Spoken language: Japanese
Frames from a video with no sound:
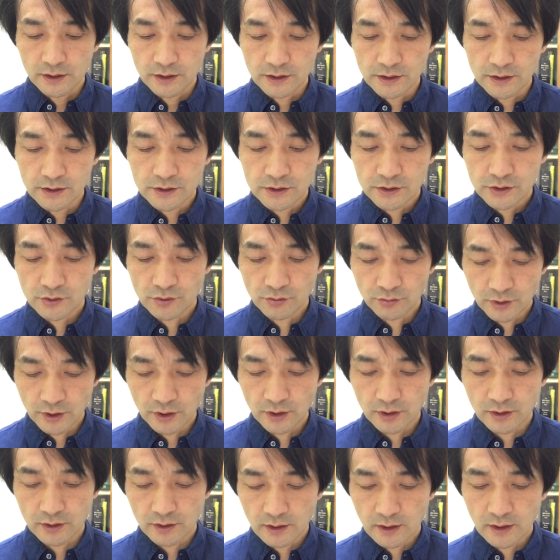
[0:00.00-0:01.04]
一緒
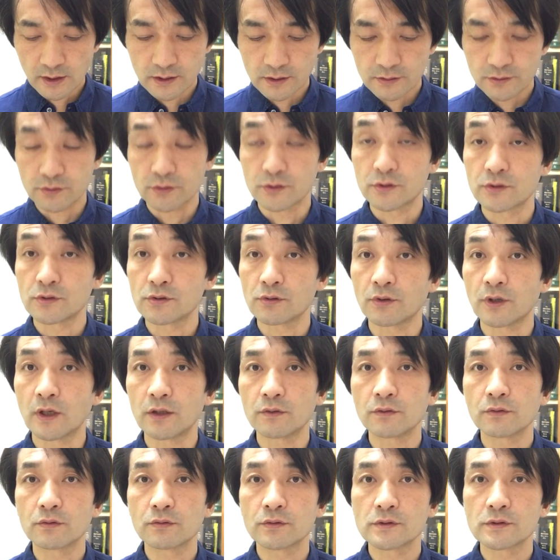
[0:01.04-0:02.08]
に話す必要があ
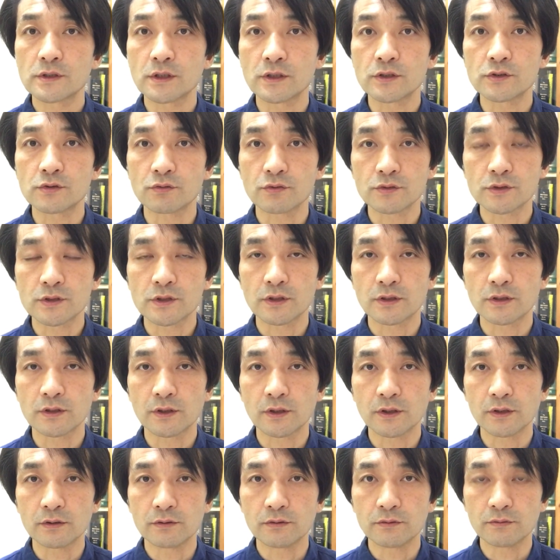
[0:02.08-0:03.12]
ると聖書を教え
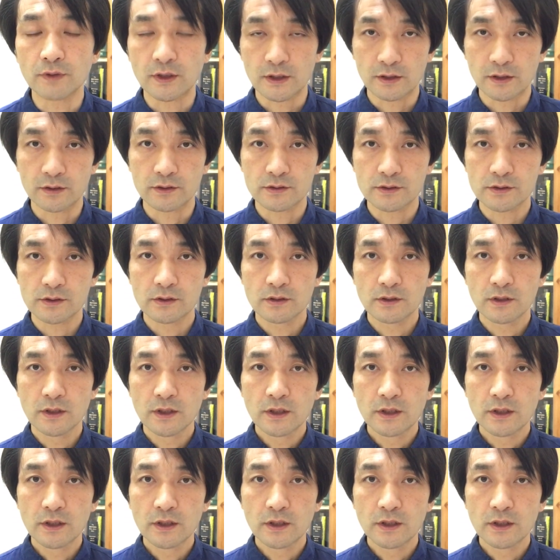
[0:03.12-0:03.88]
ているわけです。